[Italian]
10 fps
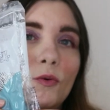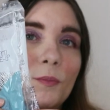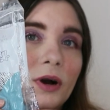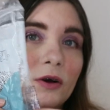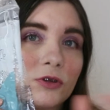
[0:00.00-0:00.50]
un
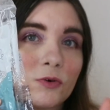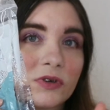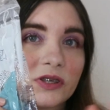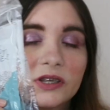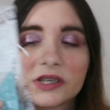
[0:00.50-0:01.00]
pacco di
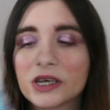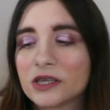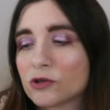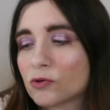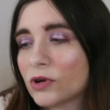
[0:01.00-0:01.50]
questi
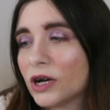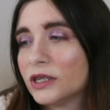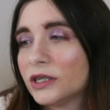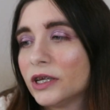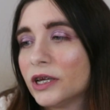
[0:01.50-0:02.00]
dischetti
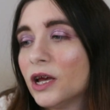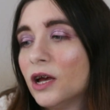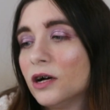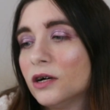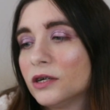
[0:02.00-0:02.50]
struccanti
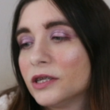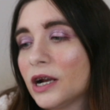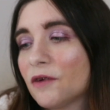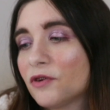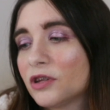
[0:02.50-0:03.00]
eh,
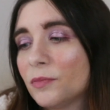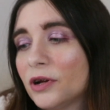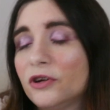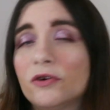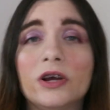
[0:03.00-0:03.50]
della Fior di
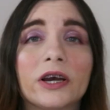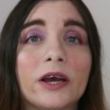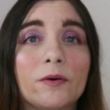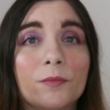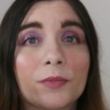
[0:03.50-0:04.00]
Magnolia che
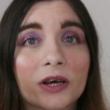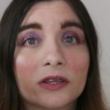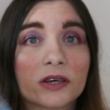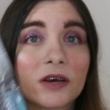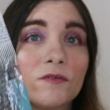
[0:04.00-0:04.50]
è un
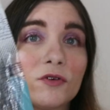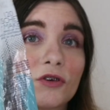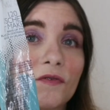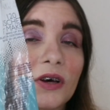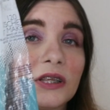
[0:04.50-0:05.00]
brand che voi
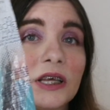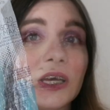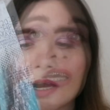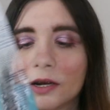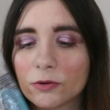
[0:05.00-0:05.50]

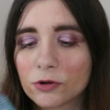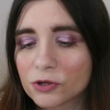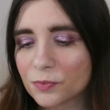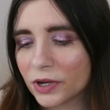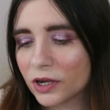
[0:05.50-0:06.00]
trovate
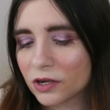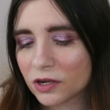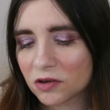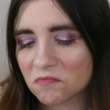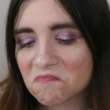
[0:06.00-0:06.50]

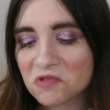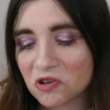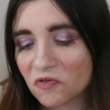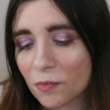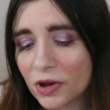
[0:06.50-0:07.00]
all'Eurospin mi
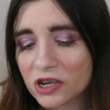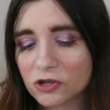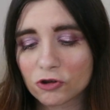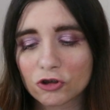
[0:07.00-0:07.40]
trovo bene, sono